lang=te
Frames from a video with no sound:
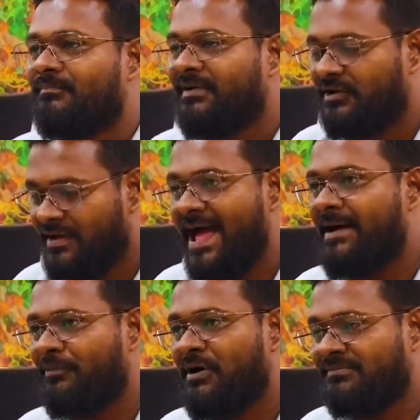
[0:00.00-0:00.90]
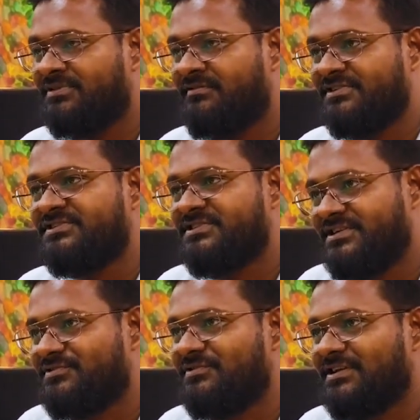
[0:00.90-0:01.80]
మీరు యాప్లో అబ్జర్వేషన్
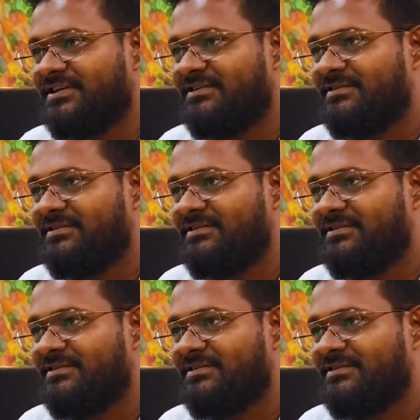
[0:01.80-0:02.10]
చేసుకుని